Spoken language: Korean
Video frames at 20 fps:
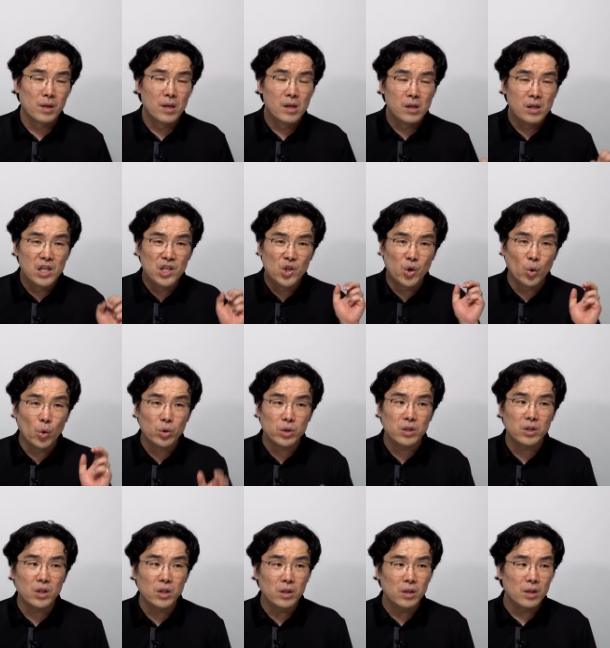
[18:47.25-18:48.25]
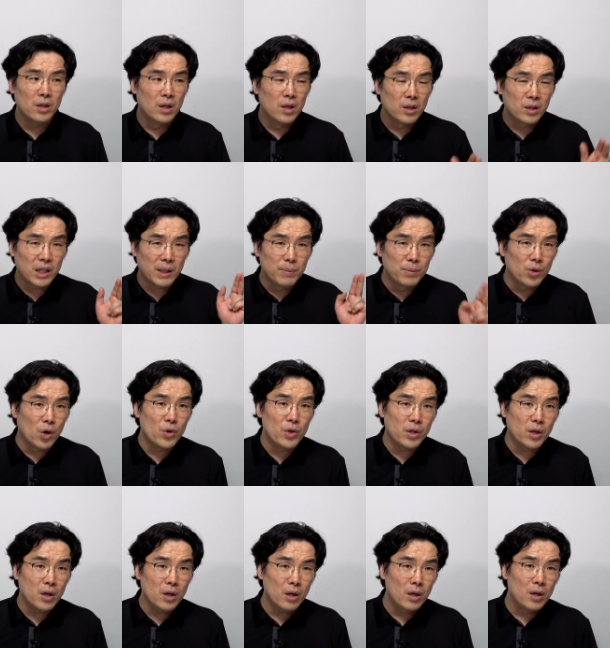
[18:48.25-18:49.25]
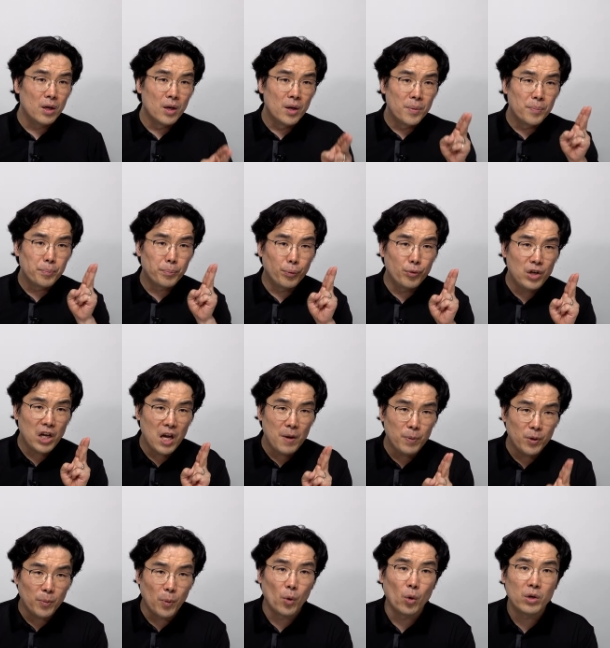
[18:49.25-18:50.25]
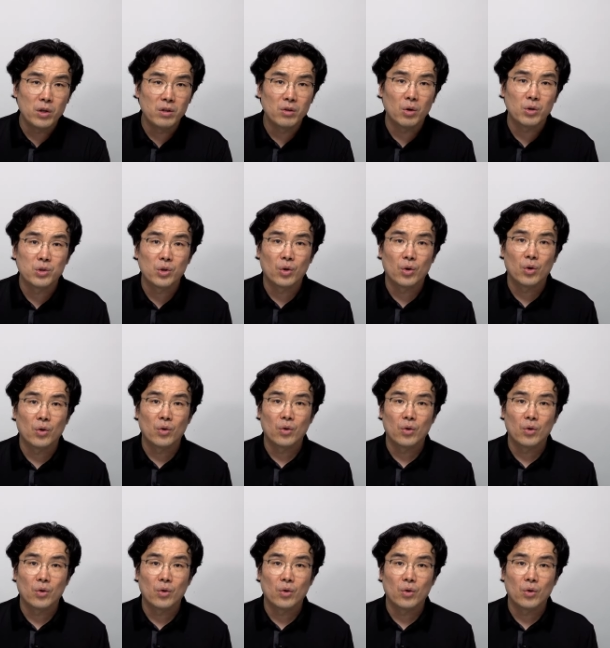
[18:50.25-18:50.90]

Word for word: 이종호 씨는 김건희를 브이아이피로 보고 있는 거죠.